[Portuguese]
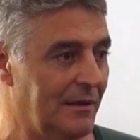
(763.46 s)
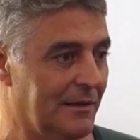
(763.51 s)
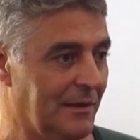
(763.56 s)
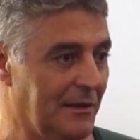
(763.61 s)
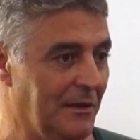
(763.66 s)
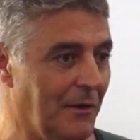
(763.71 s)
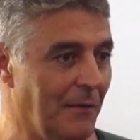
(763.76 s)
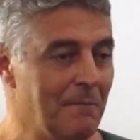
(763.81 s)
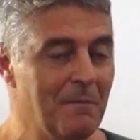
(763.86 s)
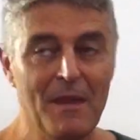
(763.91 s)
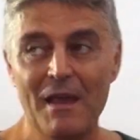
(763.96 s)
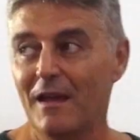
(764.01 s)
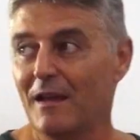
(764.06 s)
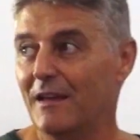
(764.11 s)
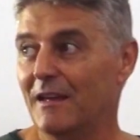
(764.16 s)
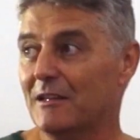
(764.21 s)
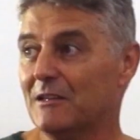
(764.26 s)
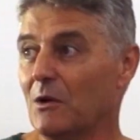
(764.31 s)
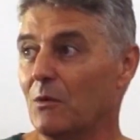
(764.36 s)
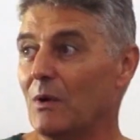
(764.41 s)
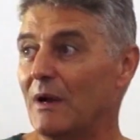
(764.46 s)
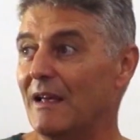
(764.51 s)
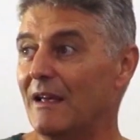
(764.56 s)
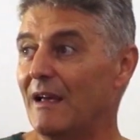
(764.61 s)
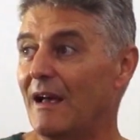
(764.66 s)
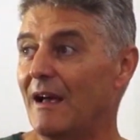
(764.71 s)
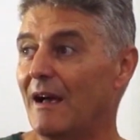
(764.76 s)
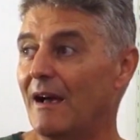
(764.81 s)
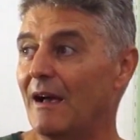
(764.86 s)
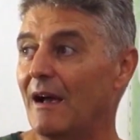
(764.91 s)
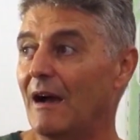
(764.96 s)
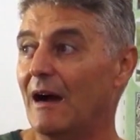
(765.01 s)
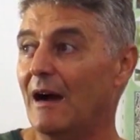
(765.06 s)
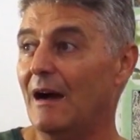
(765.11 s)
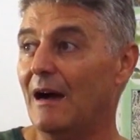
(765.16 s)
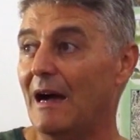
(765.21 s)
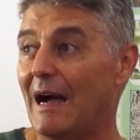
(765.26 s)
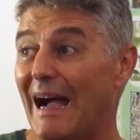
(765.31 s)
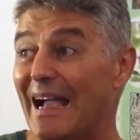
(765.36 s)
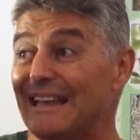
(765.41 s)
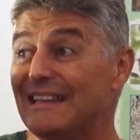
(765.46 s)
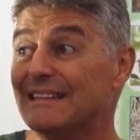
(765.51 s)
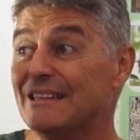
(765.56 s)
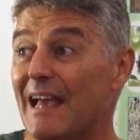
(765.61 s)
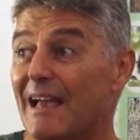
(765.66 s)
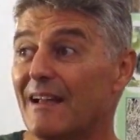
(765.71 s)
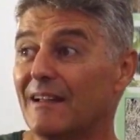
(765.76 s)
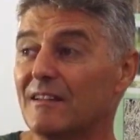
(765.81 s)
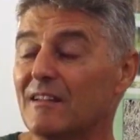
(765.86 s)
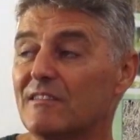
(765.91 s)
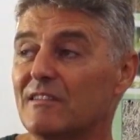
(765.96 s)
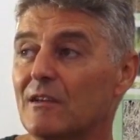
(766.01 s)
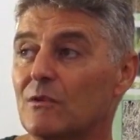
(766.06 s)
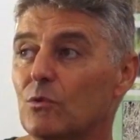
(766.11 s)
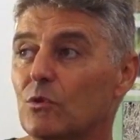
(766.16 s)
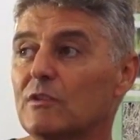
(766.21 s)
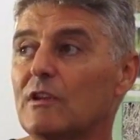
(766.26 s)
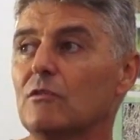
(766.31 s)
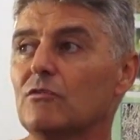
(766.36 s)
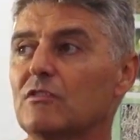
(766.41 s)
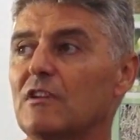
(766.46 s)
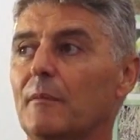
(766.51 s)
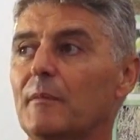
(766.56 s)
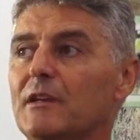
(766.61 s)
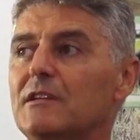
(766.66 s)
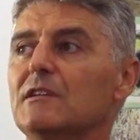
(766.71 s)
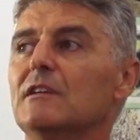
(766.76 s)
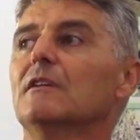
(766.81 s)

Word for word: entendeu? Então, é, a, a, ideia desse curso é justamente